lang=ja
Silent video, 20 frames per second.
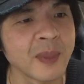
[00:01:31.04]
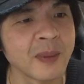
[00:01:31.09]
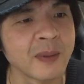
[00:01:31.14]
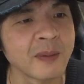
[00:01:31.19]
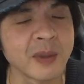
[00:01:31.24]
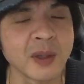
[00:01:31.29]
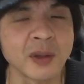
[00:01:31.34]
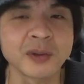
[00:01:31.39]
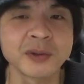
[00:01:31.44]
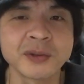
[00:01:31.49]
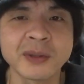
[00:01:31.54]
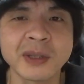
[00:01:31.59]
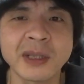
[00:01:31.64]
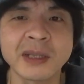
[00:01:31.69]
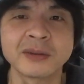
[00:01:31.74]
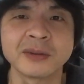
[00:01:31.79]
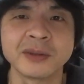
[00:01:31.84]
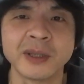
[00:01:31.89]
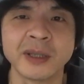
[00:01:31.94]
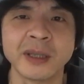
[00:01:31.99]
まあ、おそ
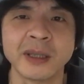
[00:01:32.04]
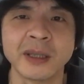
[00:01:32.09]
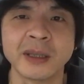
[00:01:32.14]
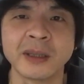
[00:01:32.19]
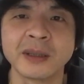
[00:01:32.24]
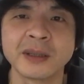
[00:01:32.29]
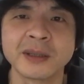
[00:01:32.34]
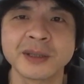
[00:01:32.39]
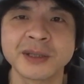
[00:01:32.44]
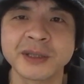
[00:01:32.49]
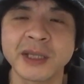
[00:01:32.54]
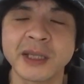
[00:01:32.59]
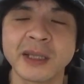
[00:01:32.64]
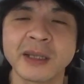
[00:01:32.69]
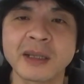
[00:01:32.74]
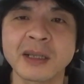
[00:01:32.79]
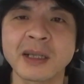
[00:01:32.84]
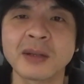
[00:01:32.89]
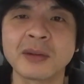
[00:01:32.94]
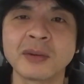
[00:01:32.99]
らくね、視
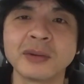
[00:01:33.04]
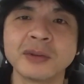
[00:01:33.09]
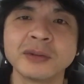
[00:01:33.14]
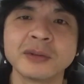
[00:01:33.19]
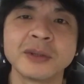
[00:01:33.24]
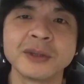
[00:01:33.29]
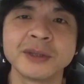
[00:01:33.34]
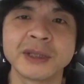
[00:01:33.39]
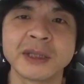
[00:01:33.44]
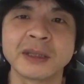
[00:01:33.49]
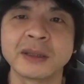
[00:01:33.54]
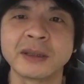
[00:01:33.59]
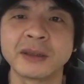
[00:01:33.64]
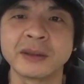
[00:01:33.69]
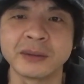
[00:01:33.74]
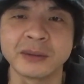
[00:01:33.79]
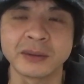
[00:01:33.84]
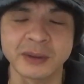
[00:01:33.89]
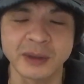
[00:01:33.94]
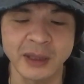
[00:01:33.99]
点がこう動いちゃっ
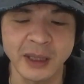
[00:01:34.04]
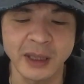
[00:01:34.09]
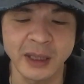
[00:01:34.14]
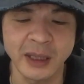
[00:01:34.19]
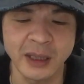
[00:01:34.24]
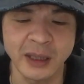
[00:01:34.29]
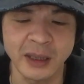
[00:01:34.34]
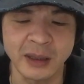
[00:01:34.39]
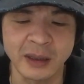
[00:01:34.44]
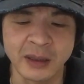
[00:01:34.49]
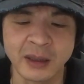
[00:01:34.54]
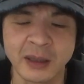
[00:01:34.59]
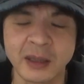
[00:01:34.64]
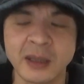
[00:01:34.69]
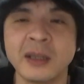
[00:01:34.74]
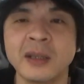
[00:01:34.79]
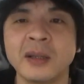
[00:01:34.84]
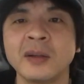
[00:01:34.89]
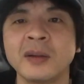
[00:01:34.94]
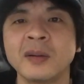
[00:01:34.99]
てるんで、
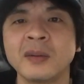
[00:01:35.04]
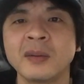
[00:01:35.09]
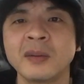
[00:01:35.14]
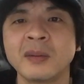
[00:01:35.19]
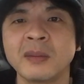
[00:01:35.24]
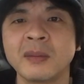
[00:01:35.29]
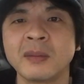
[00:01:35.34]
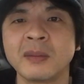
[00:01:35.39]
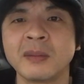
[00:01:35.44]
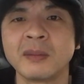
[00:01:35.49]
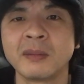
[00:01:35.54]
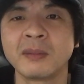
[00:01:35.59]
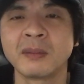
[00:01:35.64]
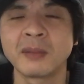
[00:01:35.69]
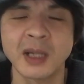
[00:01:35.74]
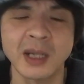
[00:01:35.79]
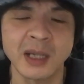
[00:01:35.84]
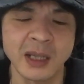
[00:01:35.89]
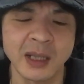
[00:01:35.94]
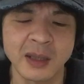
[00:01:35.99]

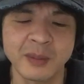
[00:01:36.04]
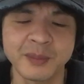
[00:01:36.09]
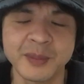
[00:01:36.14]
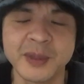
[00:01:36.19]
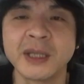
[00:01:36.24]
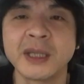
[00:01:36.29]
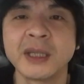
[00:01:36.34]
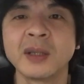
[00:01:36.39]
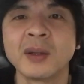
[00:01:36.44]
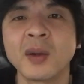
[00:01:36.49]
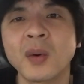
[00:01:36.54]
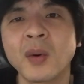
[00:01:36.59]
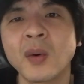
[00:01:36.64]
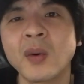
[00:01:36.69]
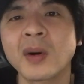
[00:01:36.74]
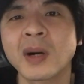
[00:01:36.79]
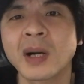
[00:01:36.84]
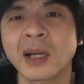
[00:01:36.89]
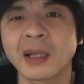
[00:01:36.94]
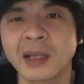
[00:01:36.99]
まあ、右の
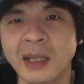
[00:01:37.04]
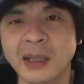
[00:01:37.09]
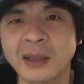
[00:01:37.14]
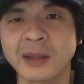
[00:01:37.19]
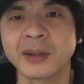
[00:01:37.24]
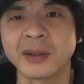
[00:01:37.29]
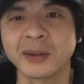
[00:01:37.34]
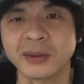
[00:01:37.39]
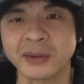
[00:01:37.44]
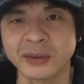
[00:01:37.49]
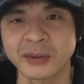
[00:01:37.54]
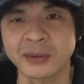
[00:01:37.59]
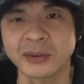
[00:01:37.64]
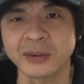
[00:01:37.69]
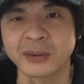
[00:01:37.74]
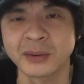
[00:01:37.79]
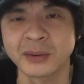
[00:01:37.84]
方かなっていう。